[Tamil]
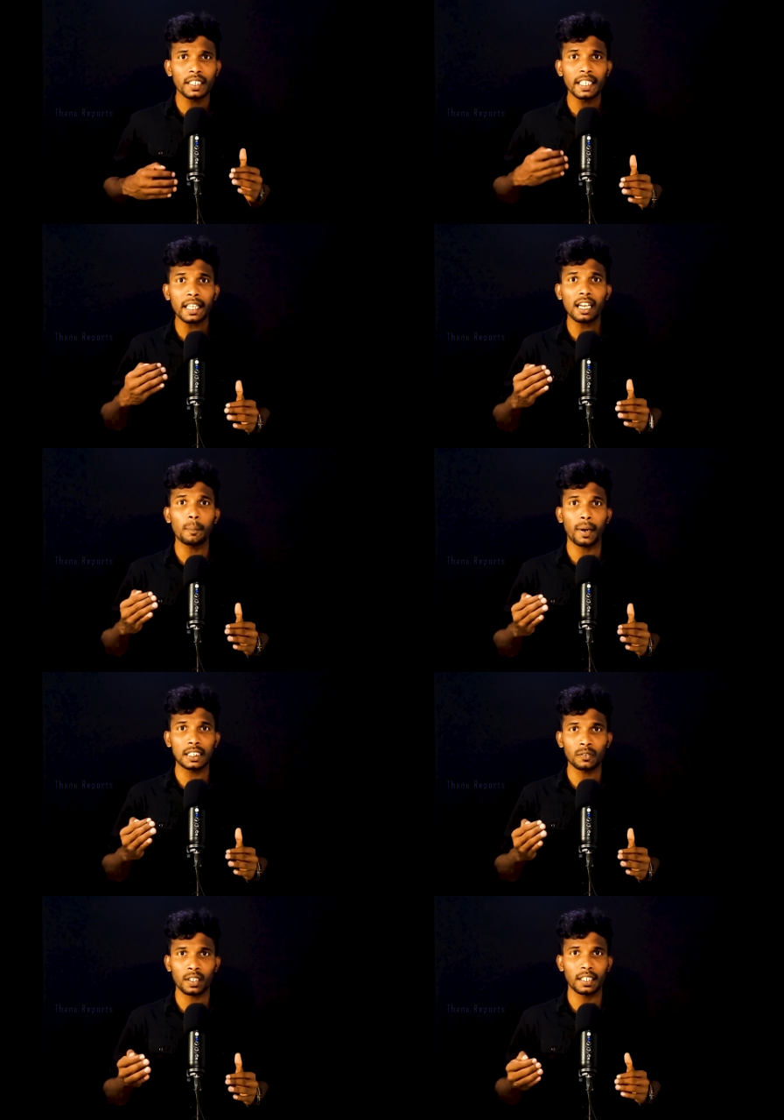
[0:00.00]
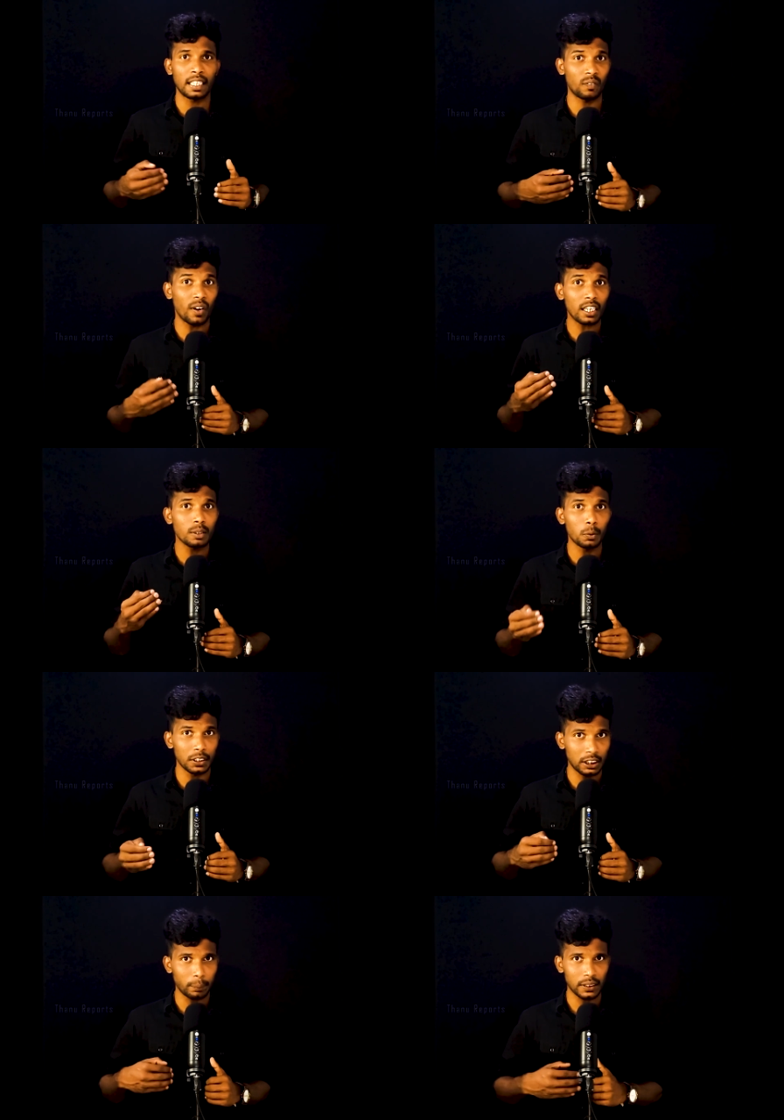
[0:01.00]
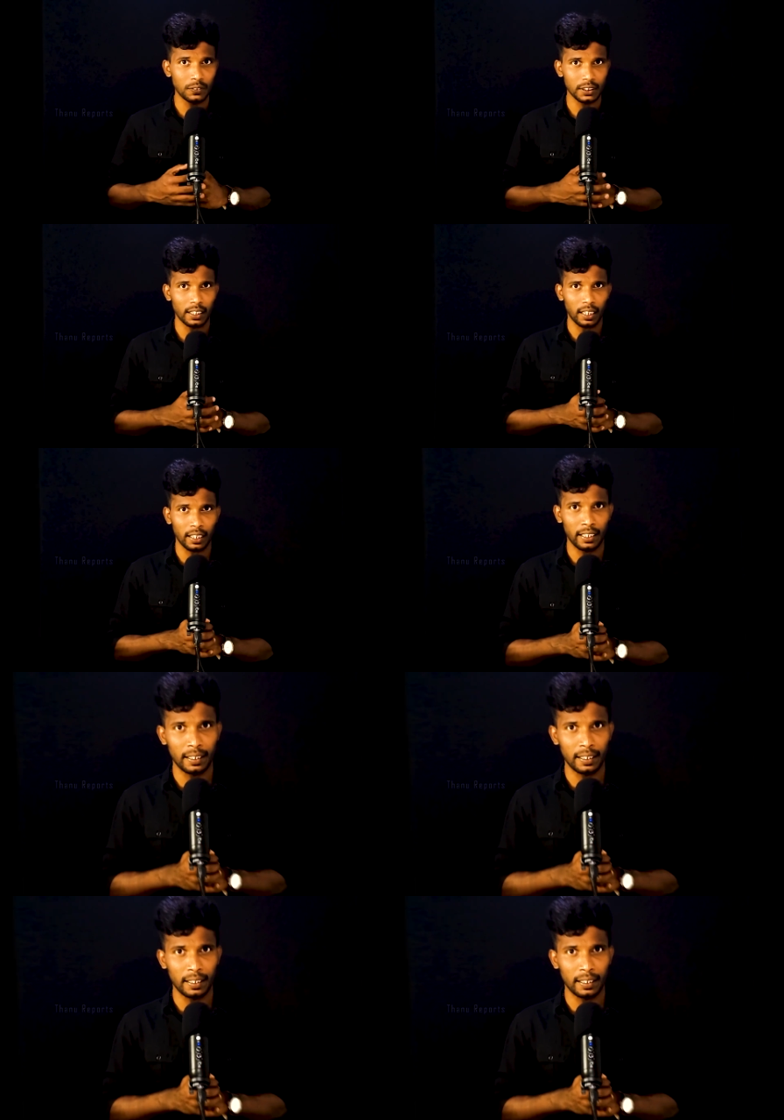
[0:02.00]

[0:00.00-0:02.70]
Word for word: நேரில் பார்த்தவங்க கிட்ட வாக்குமூலத்தையும் பதிவு செய்கிறாங்க